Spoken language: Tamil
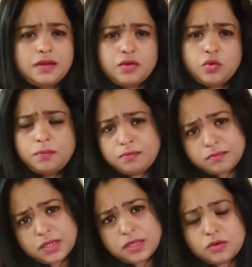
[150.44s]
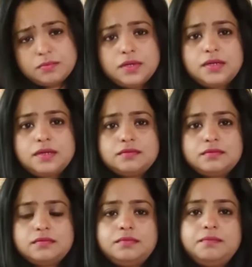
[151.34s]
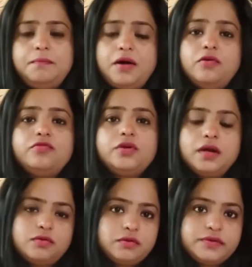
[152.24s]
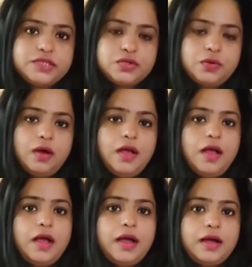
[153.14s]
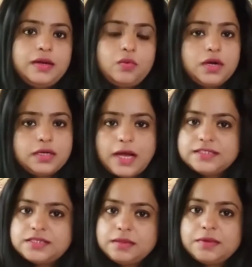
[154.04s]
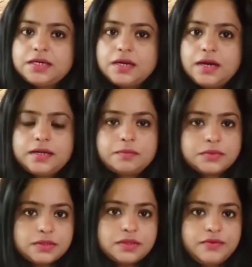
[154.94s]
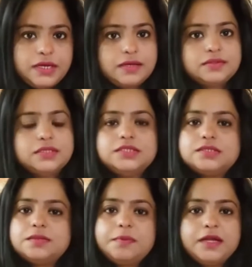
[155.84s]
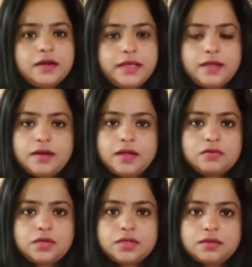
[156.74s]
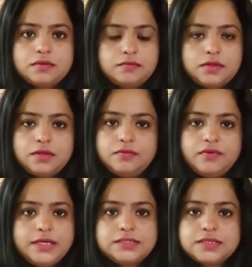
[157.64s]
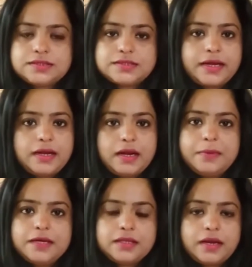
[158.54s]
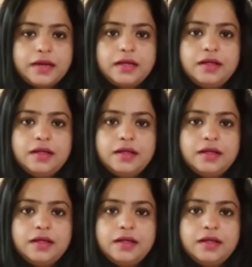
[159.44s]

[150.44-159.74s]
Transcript: ரொம்ப ரொம்ப பவர்ஃபுல்லான ஒரு விஷயம் உங்களுக்கு ஆச்சரியமாக இருக்கலாம் நம்ம வீட்டில் வந்து ஜஸ்ட்டு பின்னாடி எல்லாரோட வில்லேஜ் சைட்லலாம் பார்த்தீங்கன்னா